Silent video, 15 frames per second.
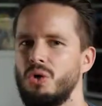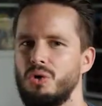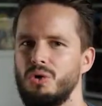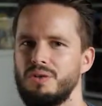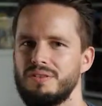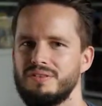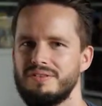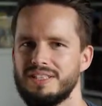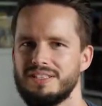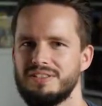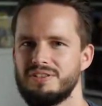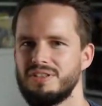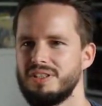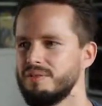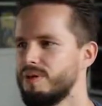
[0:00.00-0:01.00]
Und was
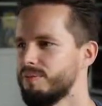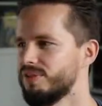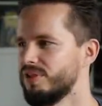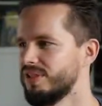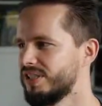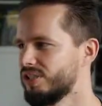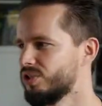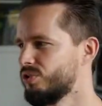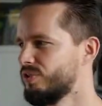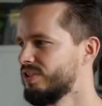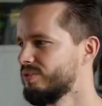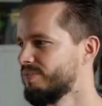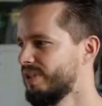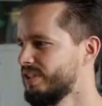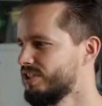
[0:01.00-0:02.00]
natürlich immer besonders schön
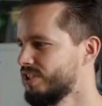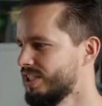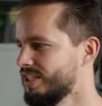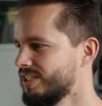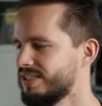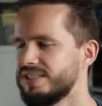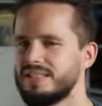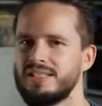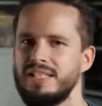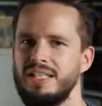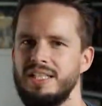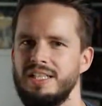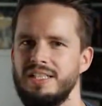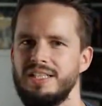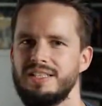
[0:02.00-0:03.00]
ist bei Injustice,
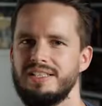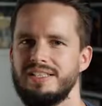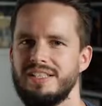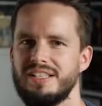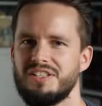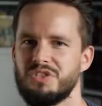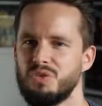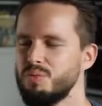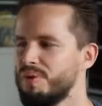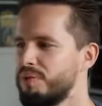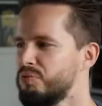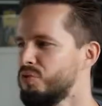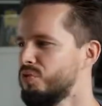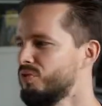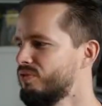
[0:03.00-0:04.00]
ist der Super
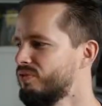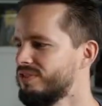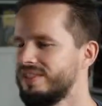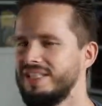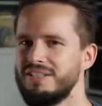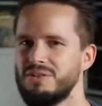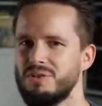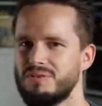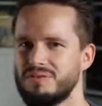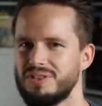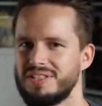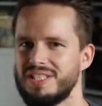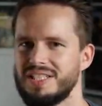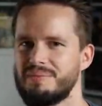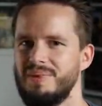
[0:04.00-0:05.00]
Move. Den gucken wir
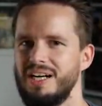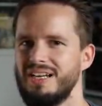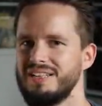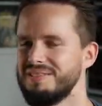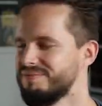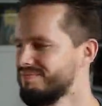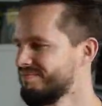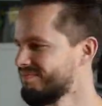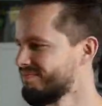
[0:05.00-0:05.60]
uns jetzt mal an.